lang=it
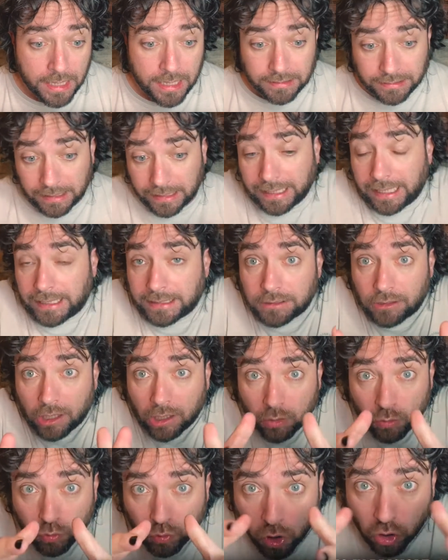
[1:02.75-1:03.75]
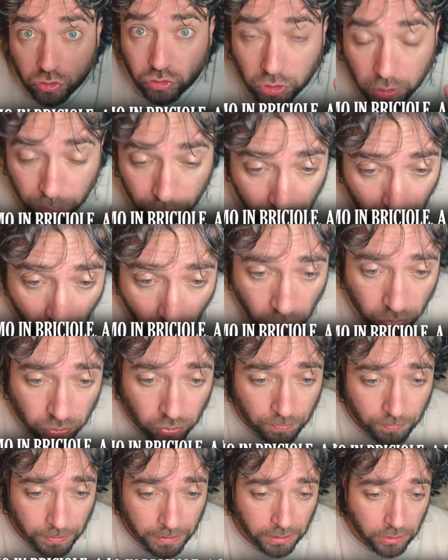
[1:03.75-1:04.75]
Del resto era un ottimo
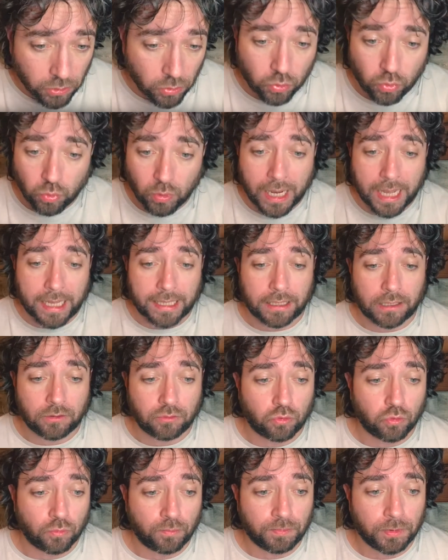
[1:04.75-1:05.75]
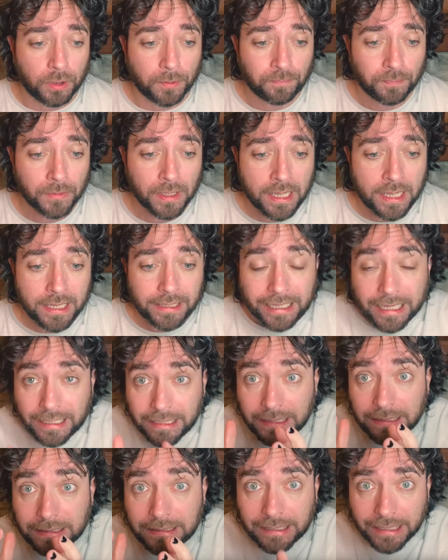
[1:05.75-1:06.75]
modo per inoculare superare il dubbio che
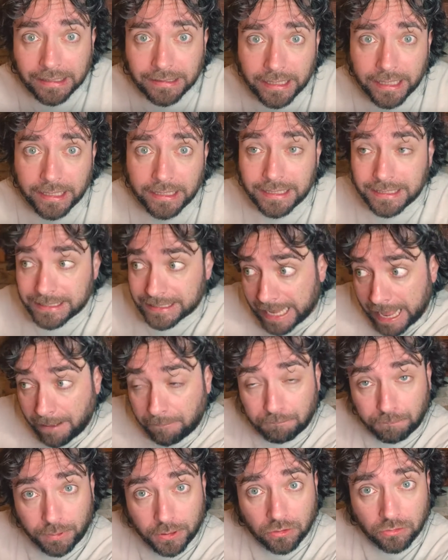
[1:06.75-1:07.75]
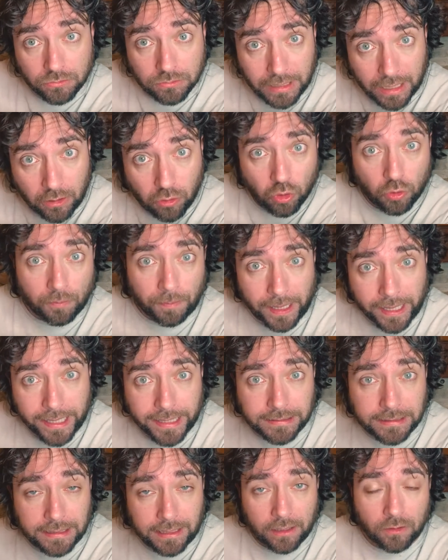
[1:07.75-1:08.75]
gli stranieri scappino dal loro
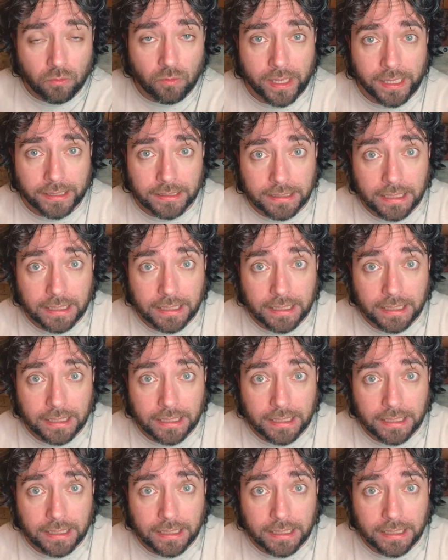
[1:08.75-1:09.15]
paese dalla guerra